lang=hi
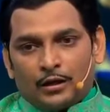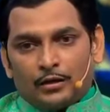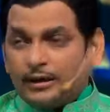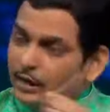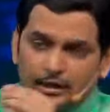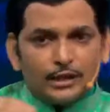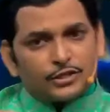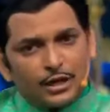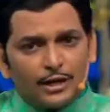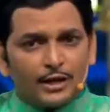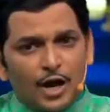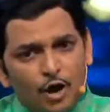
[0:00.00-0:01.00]
नकली
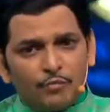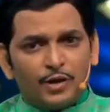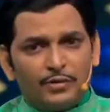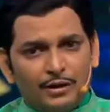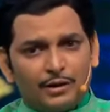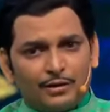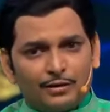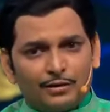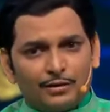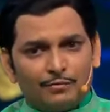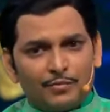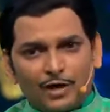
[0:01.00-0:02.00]
चेहरे गांव में भी हैं
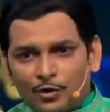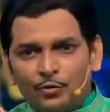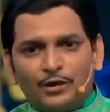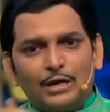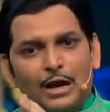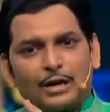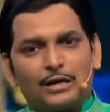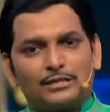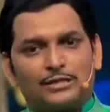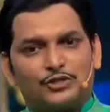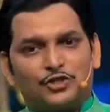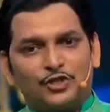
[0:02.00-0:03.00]
मगर उनकी आंखें
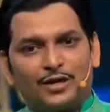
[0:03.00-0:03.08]
सच्ची